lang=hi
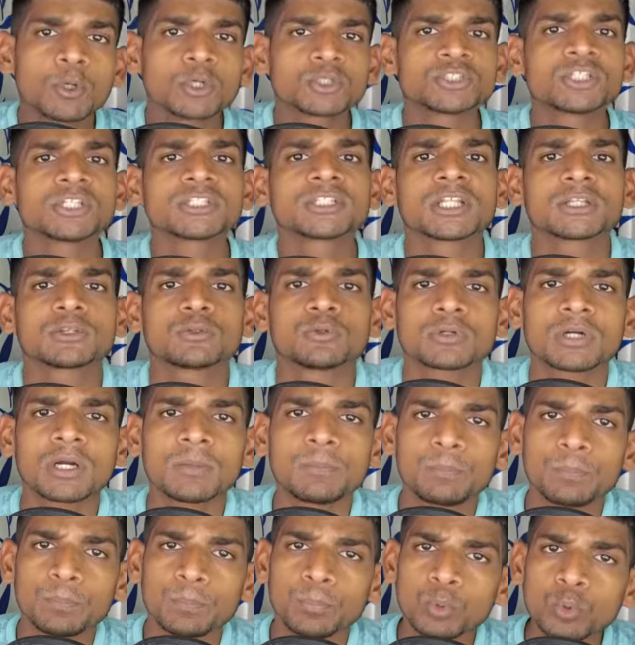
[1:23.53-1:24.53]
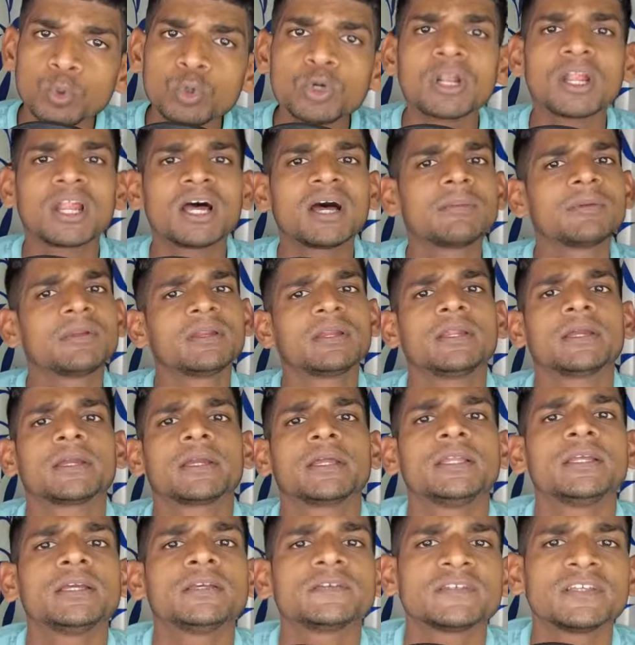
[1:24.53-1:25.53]
पौष्टिक तत्वों का पूर्ण लाभ लेने के
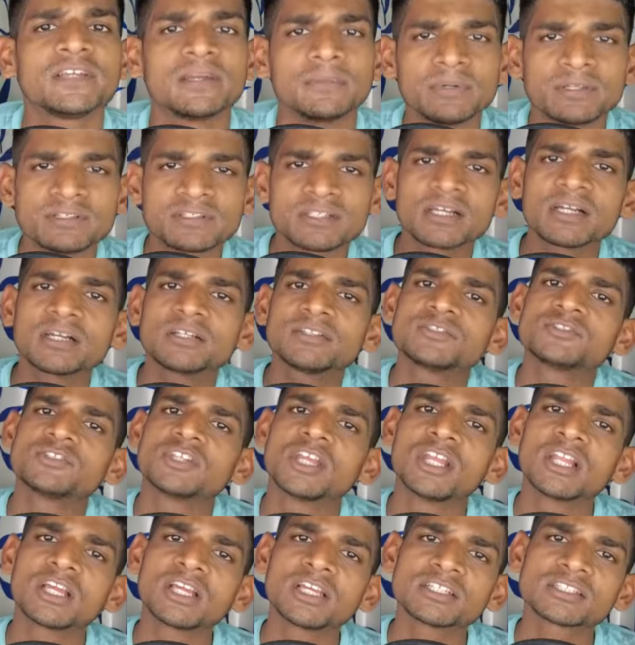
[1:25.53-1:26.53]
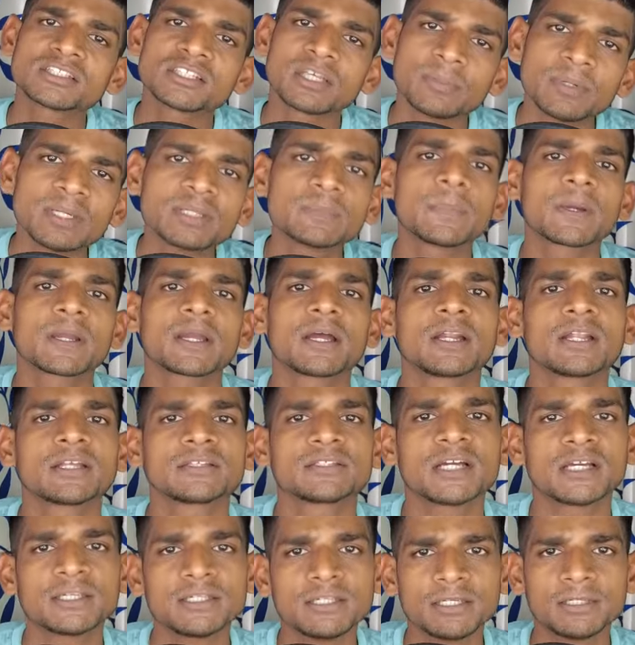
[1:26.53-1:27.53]
लिए इसे हमेशा छिलके समेत पकाना
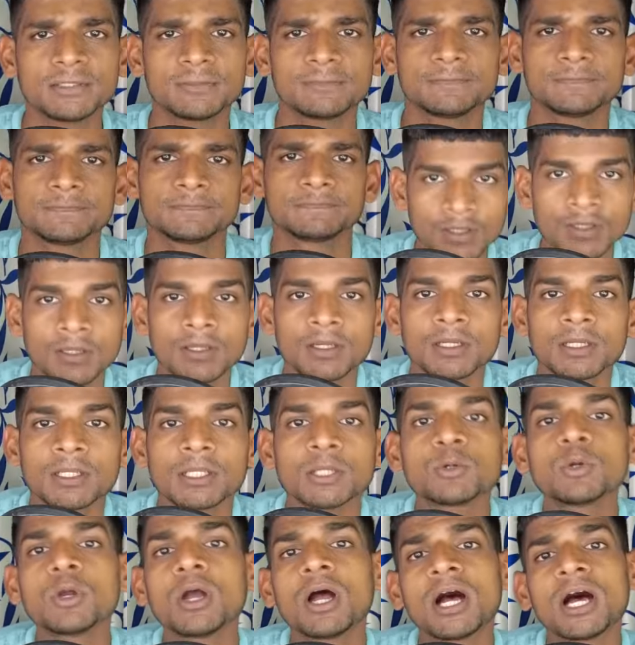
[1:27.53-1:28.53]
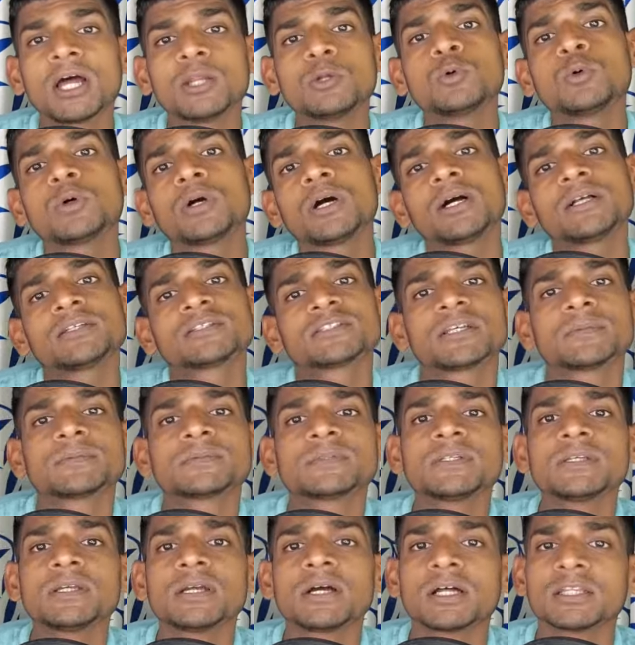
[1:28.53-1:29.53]
चाहिए क्योंकि आलू का
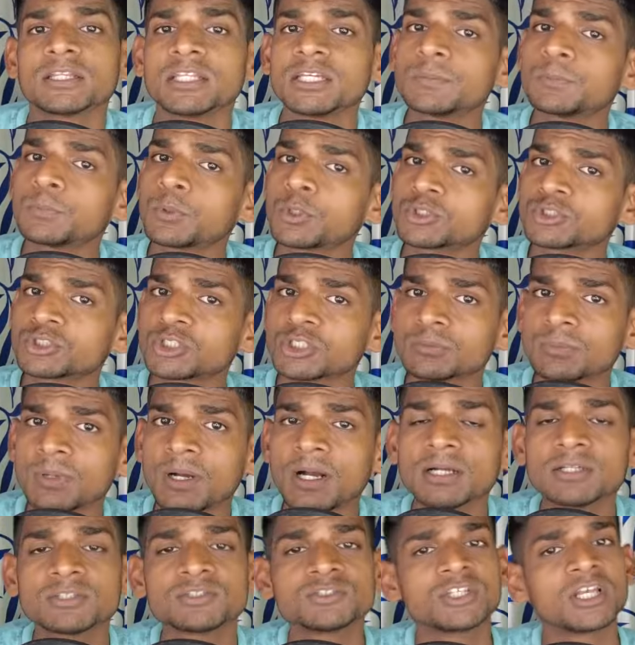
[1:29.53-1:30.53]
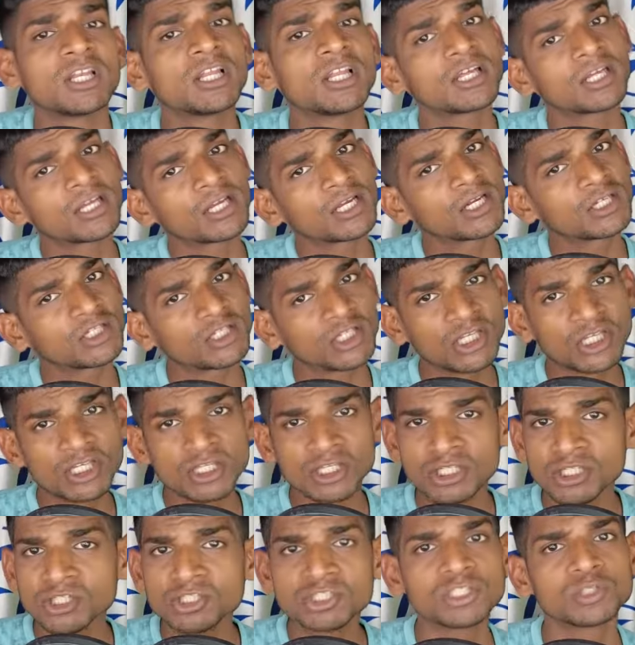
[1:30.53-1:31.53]
सबसे अधिक पौष्टिक भाग छिलके के ठीक
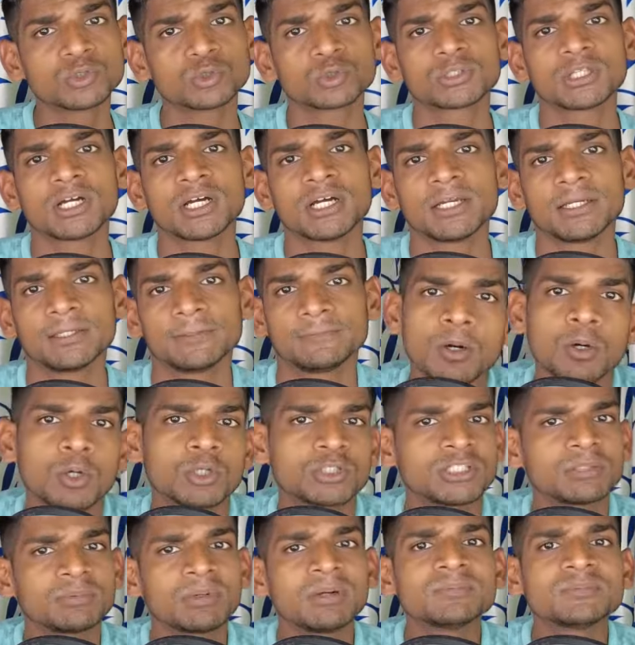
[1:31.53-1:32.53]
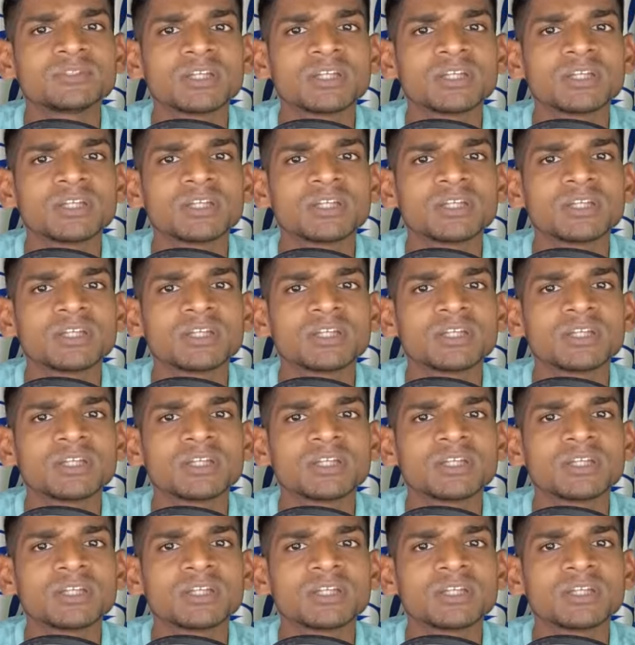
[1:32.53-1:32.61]
नीचे होता है और जब हम